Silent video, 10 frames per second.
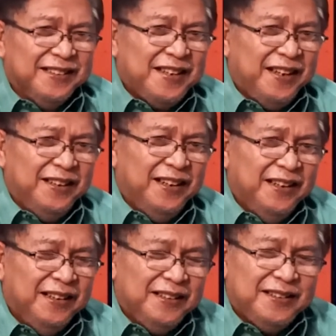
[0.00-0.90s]
sana,
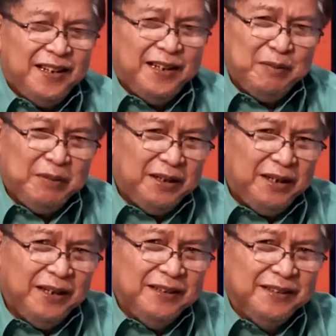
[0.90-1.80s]
sana man
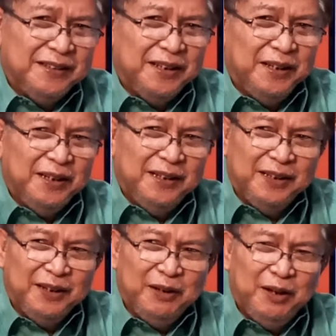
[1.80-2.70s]
lang.
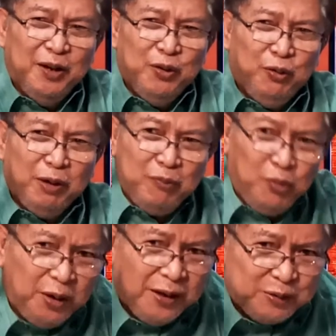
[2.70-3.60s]
Huwag
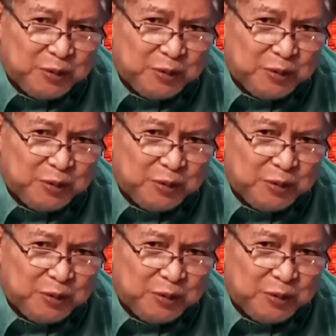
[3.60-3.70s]
munang